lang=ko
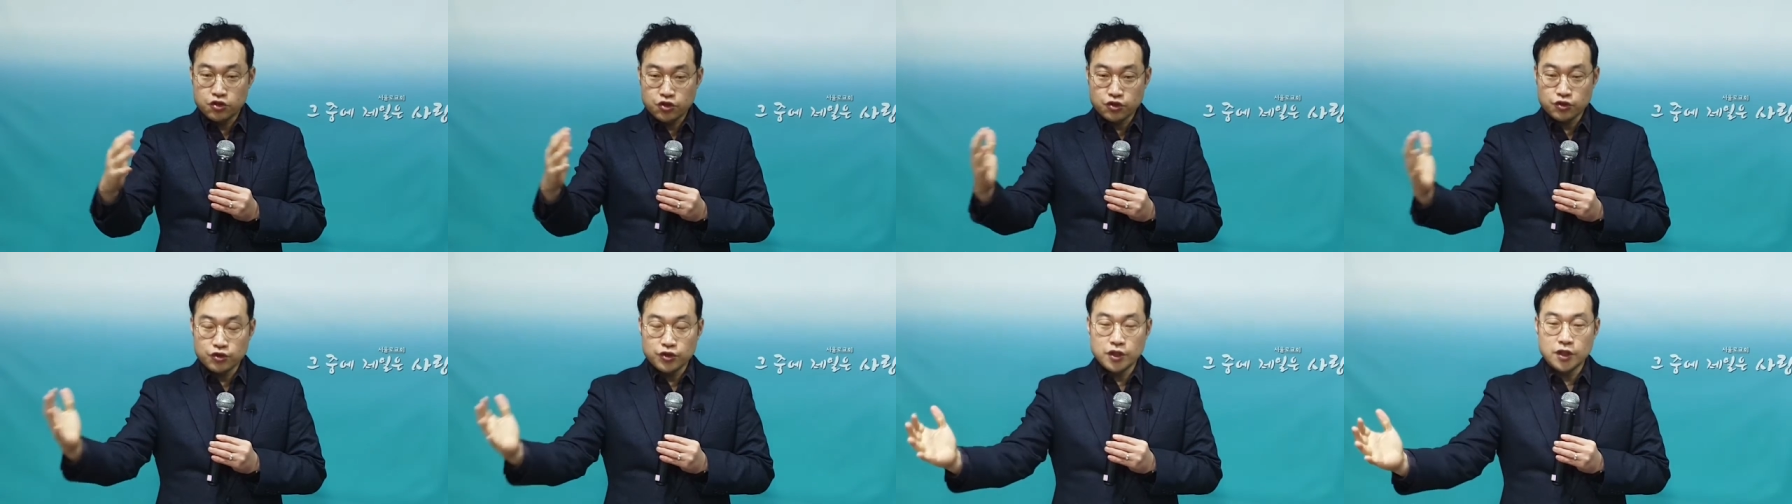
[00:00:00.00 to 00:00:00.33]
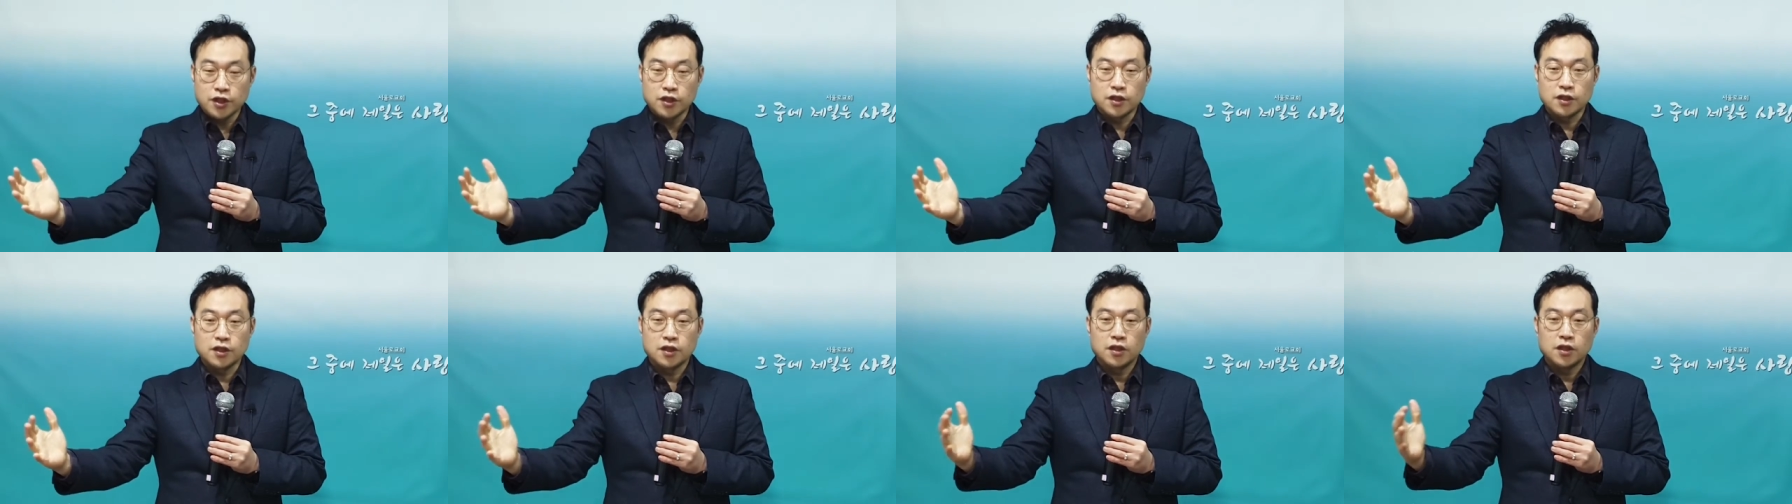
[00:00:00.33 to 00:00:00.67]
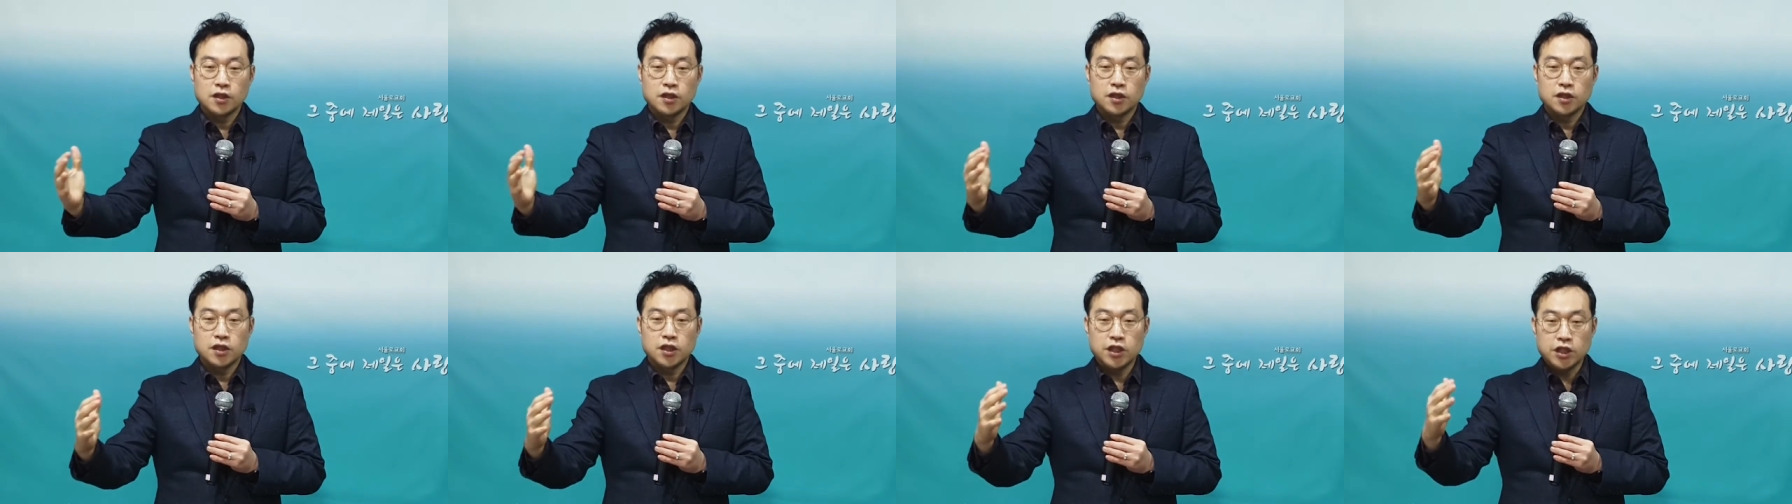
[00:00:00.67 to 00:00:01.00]

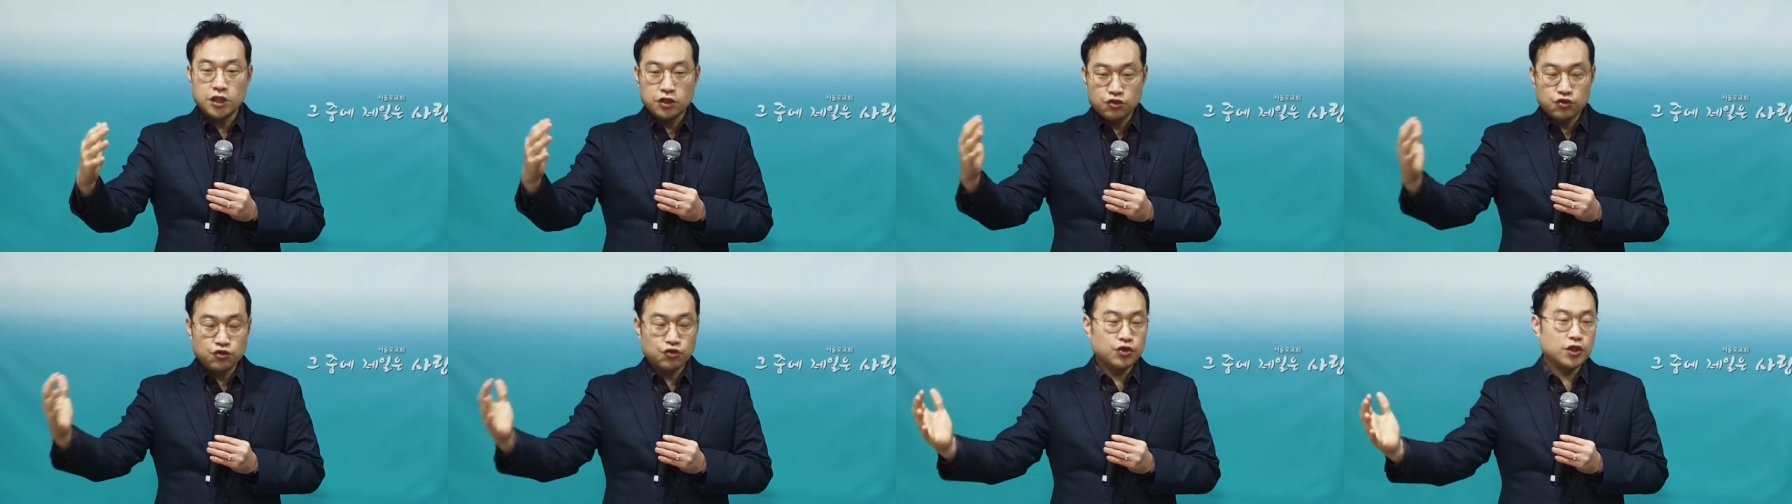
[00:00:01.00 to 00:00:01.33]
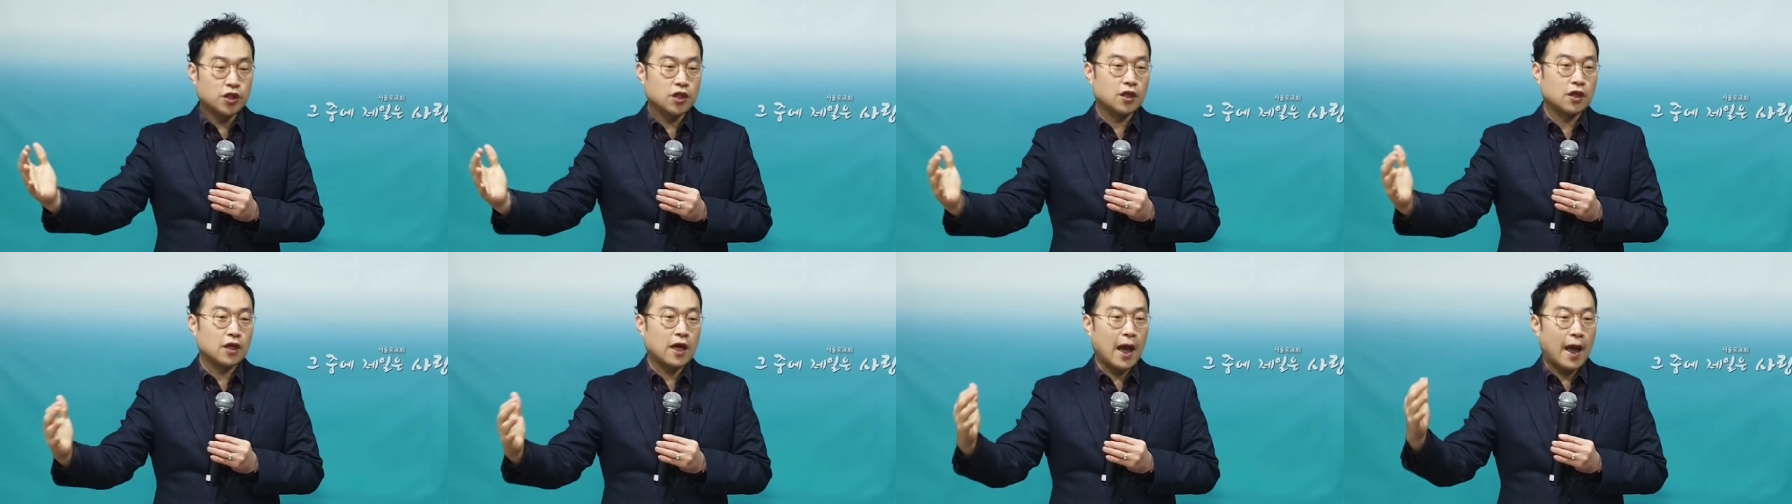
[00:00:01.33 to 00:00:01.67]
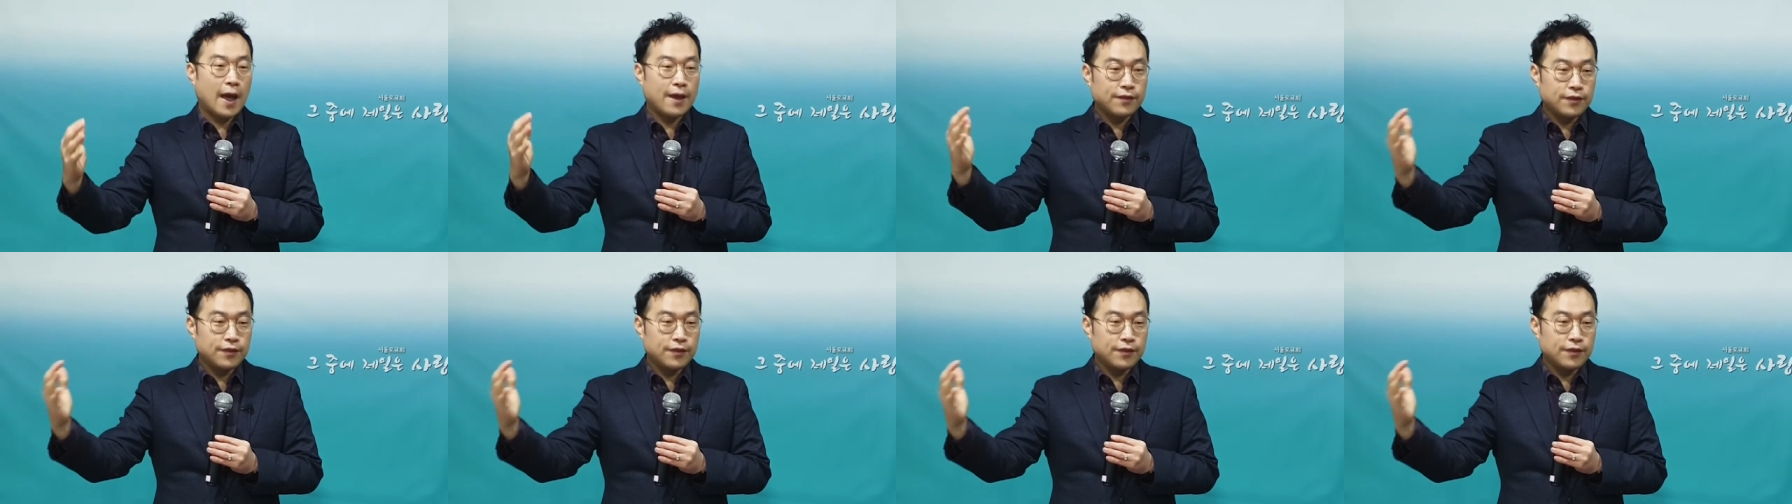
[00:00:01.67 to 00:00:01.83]
일주일, 이주일,